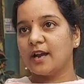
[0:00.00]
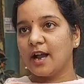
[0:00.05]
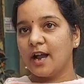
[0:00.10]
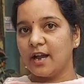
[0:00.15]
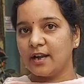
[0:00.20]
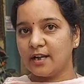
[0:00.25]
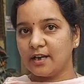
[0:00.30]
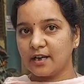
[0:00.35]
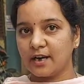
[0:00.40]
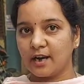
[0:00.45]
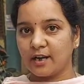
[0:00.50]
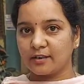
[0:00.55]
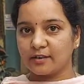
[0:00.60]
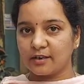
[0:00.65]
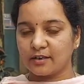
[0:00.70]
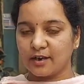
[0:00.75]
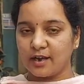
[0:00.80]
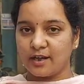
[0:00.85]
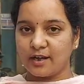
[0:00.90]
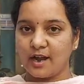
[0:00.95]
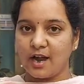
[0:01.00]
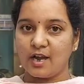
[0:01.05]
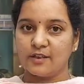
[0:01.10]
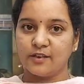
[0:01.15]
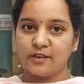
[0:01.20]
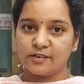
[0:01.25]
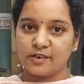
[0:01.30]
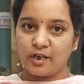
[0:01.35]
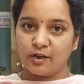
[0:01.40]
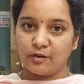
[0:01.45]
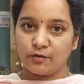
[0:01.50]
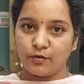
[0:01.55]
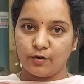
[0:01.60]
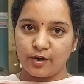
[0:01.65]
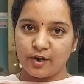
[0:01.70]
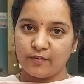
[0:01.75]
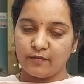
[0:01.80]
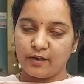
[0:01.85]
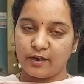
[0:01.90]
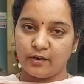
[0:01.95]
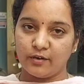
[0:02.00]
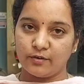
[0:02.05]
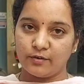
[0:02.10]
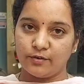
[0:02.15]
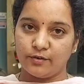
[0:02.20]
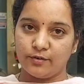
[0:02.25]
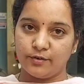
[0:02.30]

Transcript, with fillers: కానీ కలెక్టర్ గారి ఆదేశాలను కూడా వీళ్ళు